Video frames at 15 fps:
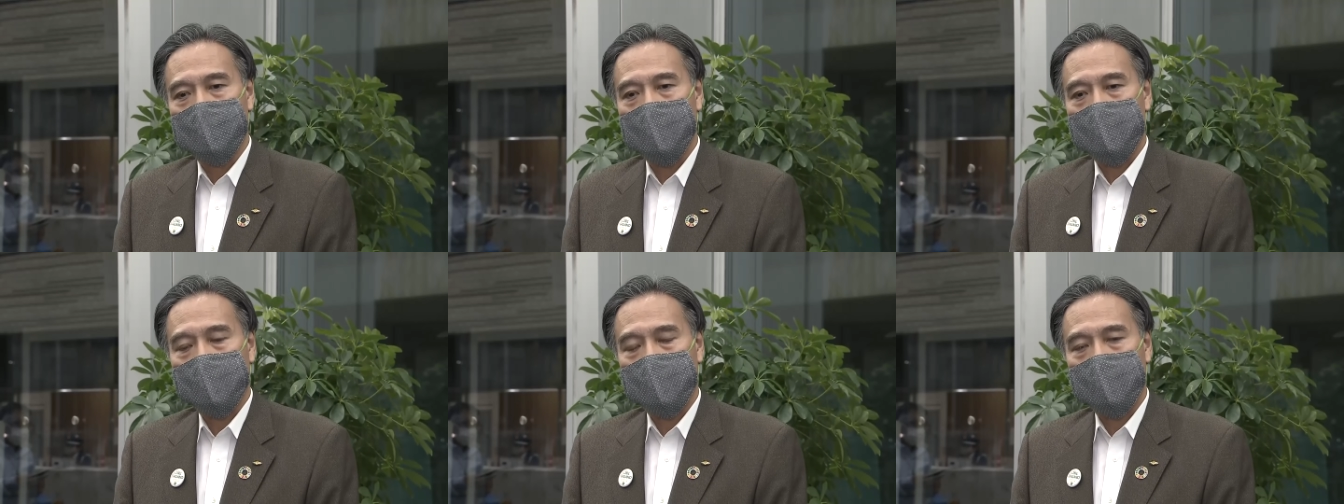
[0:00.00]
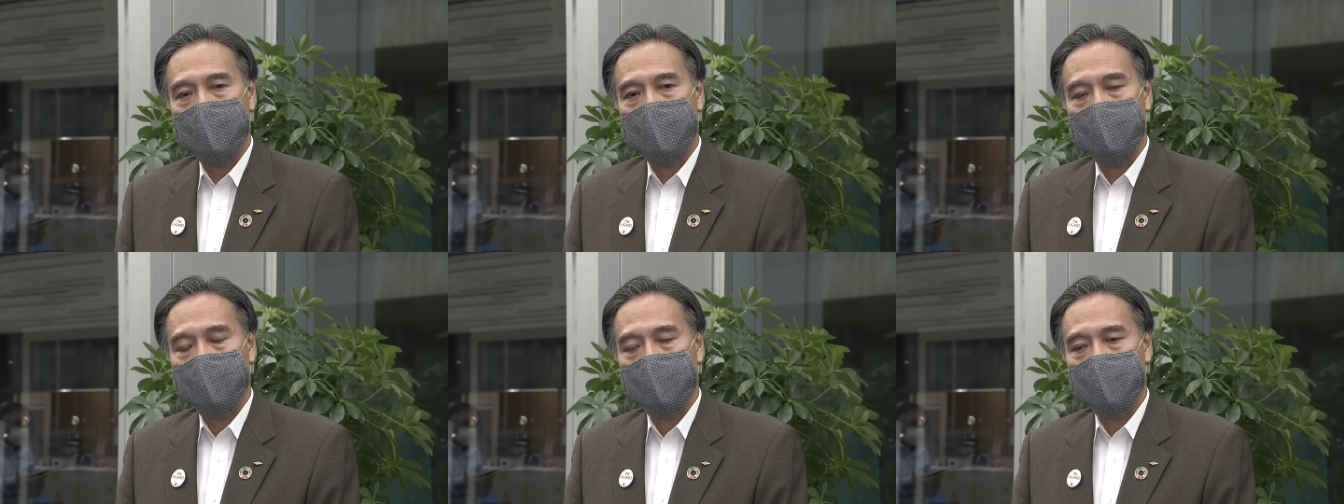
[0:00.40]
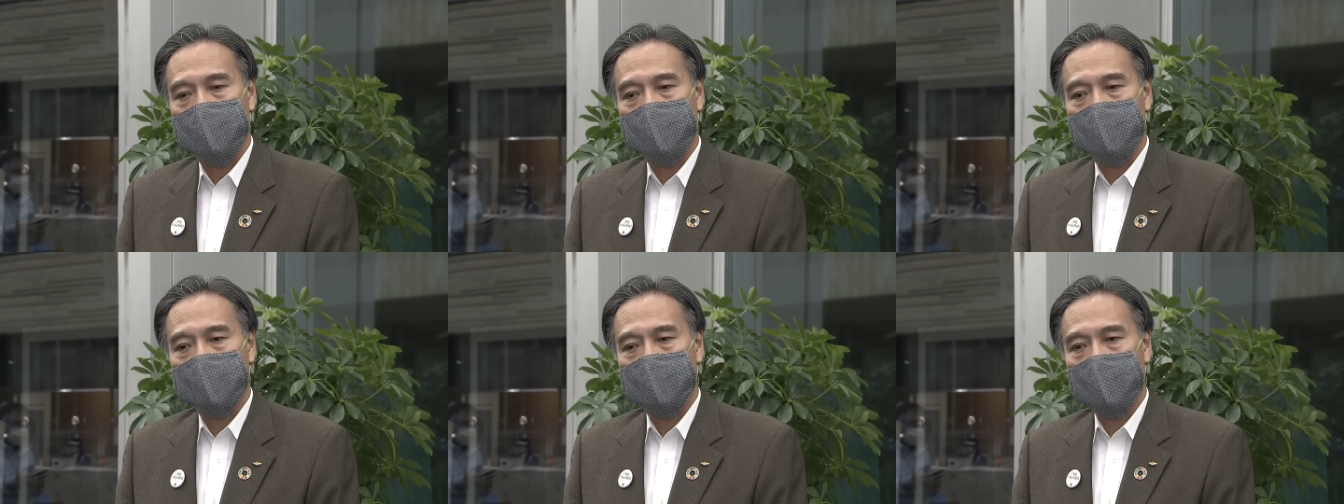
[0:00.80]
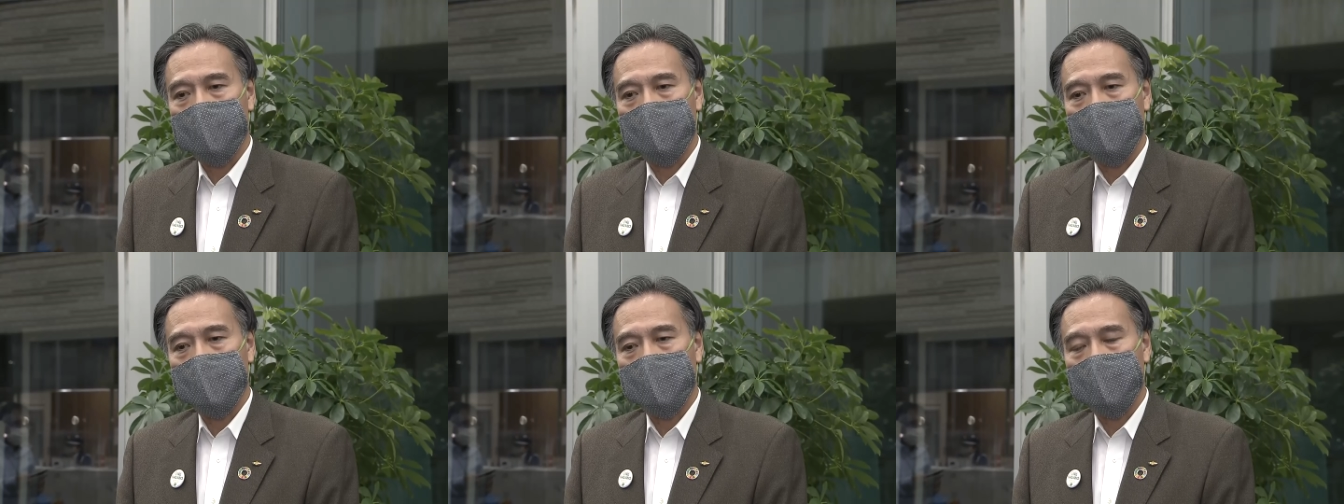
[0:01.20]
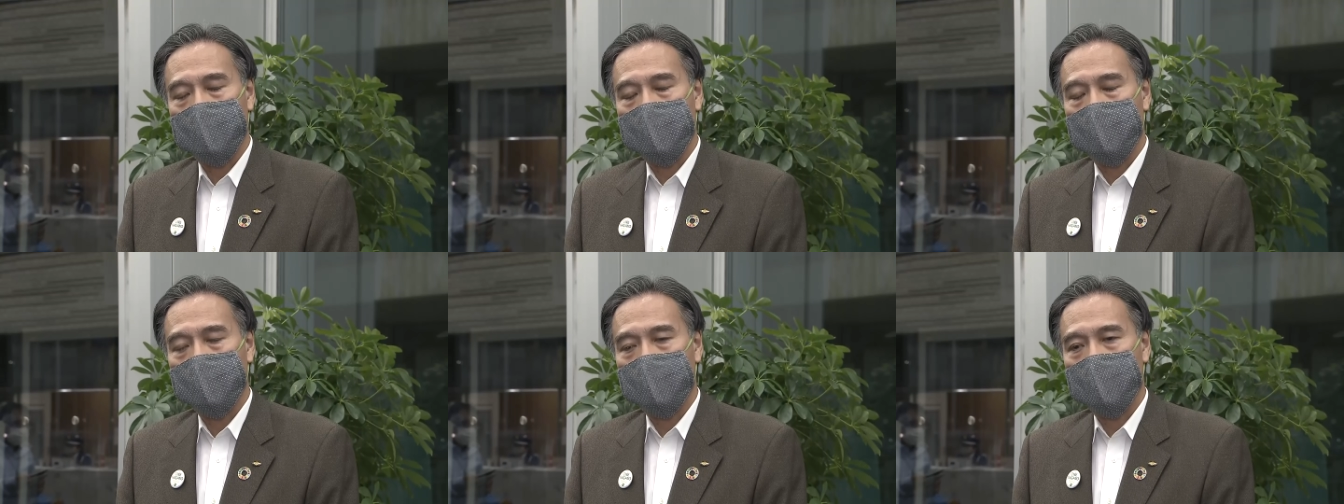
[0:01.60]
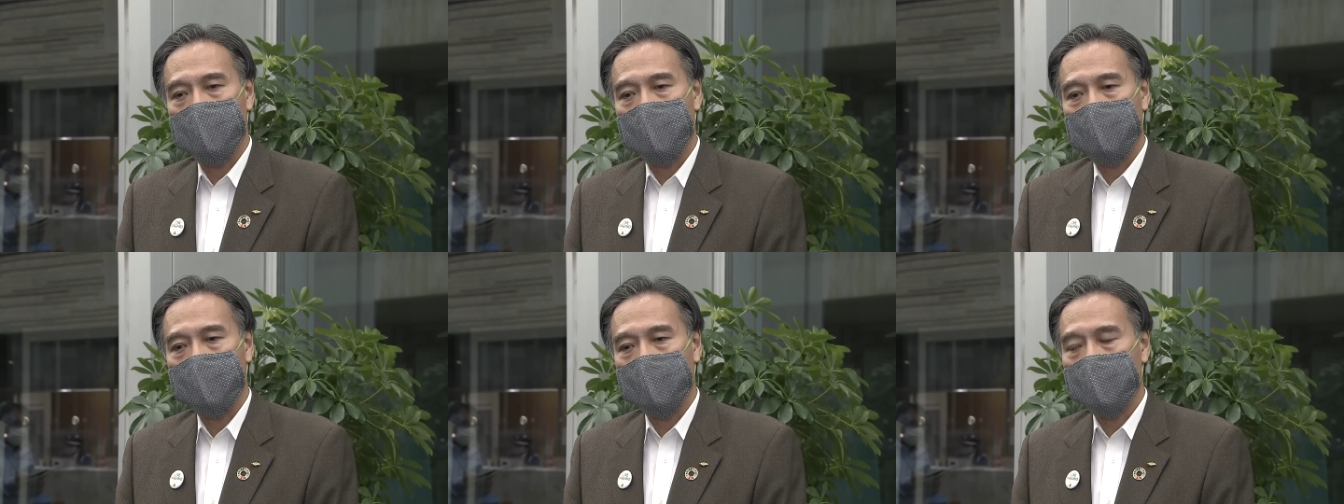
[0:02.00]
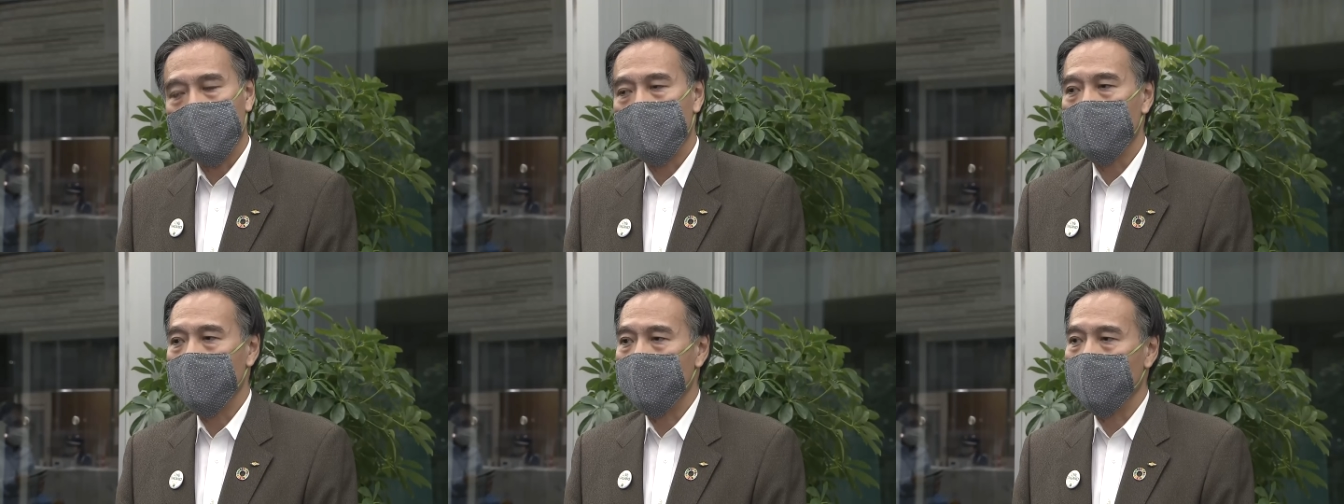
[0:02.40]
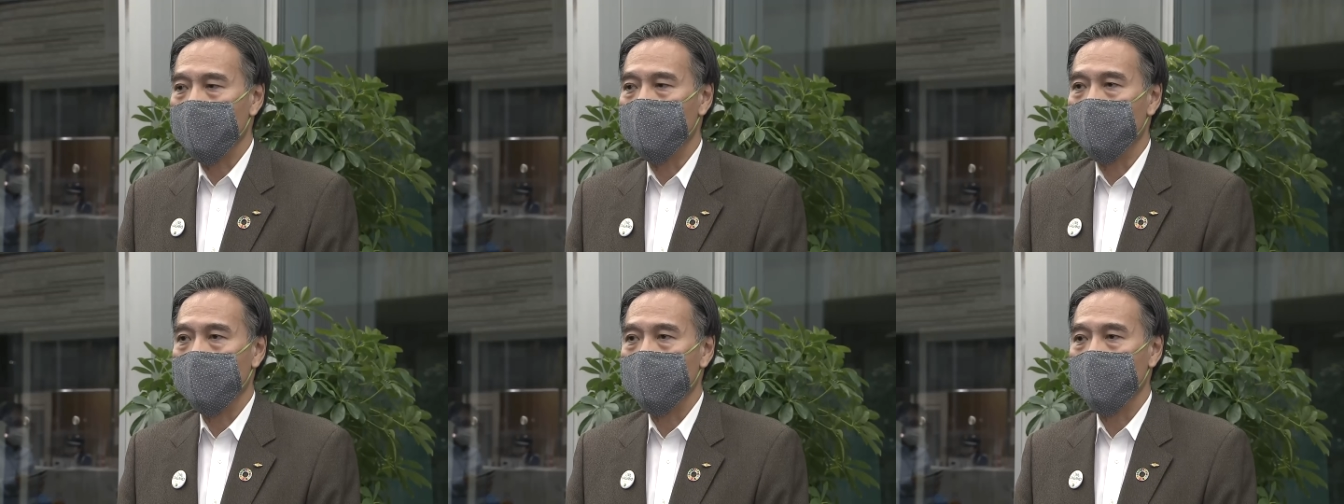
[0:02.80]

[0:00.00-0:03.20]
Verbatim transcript: まあ、ただあの、まあ、今回、改めて、